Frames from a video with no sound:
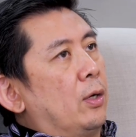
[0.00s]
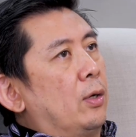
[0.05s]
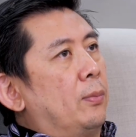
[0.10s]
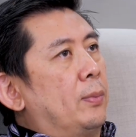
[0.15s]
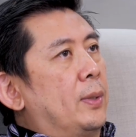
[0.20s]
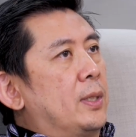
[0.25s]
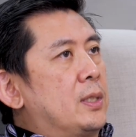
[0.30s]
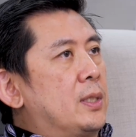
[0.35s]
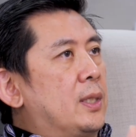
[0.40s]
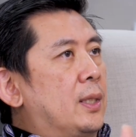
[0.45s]
kalau
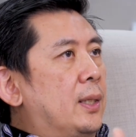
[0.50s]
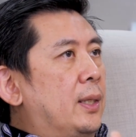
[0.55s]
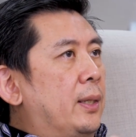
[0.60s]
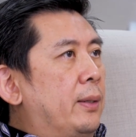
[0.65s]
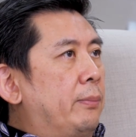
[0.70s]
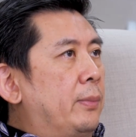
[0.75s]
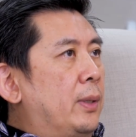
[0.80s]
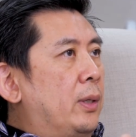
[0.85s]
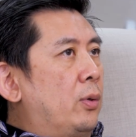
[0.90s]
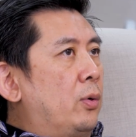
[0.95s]

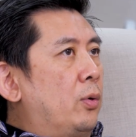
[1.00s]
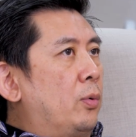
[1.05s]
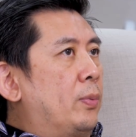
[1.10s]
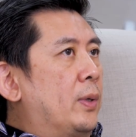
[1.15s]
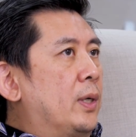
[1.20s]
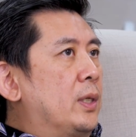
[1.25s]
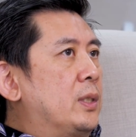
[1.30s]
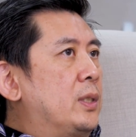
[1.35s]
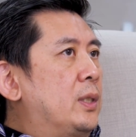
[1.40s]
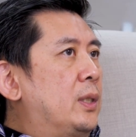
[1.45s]
pasiennya mau
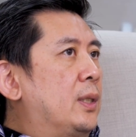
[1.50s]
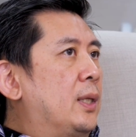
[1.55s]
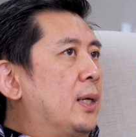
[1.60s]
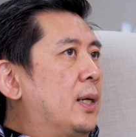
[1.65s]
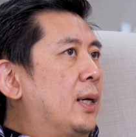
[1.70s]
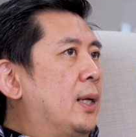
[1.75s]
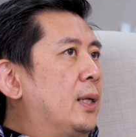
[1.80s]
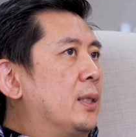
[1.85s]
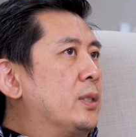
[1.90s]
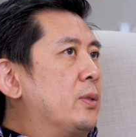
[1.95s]
operasi
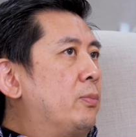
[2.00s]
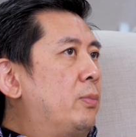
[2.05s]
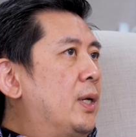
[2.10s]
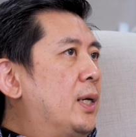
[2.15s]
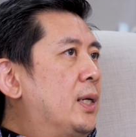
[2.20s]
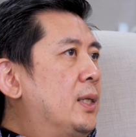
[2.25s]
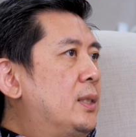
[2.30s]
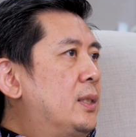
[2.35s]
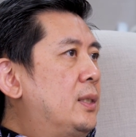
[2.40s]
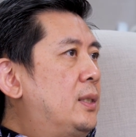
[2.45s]
tanggal
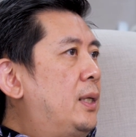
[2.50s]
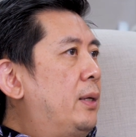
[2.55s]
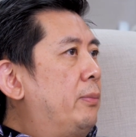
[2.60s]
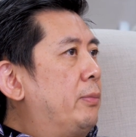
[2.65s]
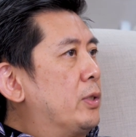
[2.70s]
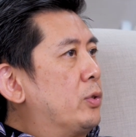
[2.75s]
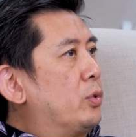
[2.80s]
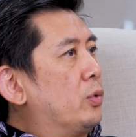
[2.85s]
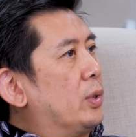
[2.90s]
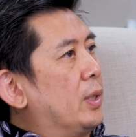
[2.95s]
11, dia
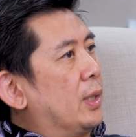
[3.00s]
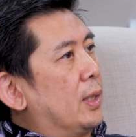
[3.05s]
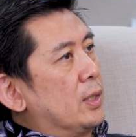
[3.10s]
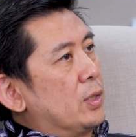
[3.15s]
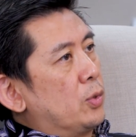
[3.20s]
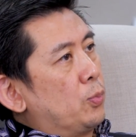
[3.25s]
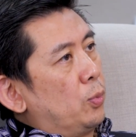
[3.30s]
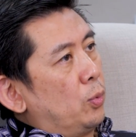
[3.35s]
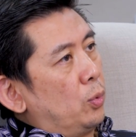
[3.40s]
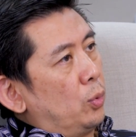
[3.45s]
masuk tanggal
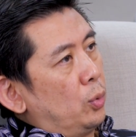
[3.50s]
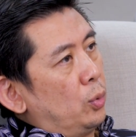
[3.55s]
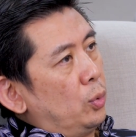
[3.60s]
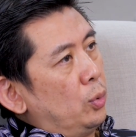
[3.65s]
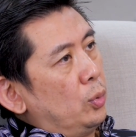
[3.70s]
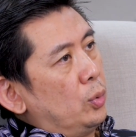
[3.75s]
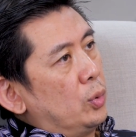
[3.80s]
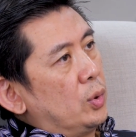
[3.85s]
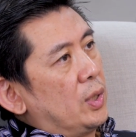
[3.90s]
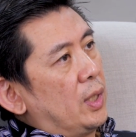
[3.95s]

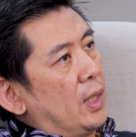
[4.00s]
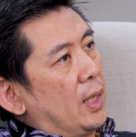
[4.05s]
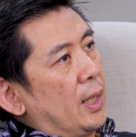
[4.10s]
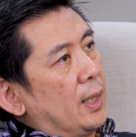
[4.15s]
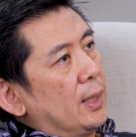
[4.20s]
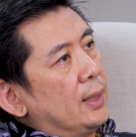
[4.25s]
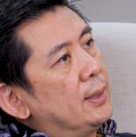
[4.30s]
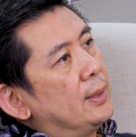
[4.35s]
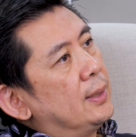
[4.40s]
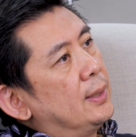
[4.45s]
10
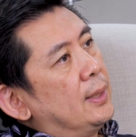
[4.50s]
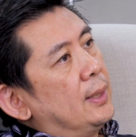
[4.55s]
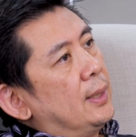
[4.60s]
siang,